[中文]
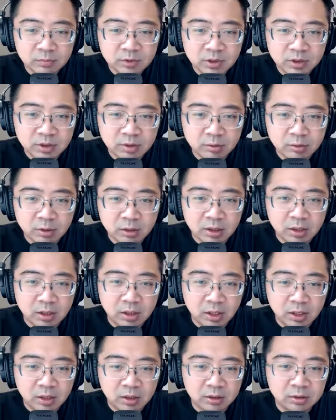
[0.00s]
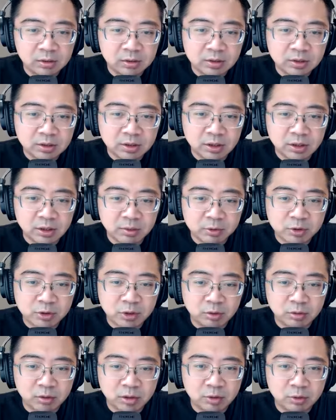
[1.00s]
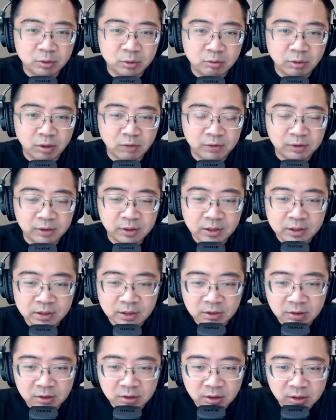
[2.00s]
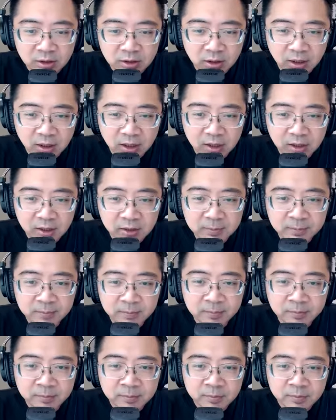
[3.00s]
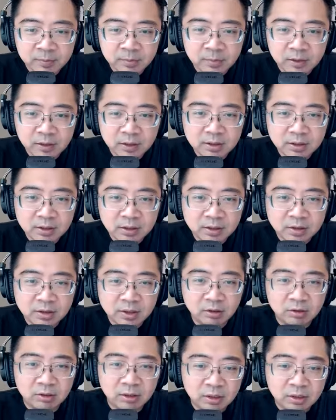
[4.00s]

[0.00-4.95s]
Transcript: 机会啊。之前他们抽了很多 Raffle，你看这个人很可爱，这个小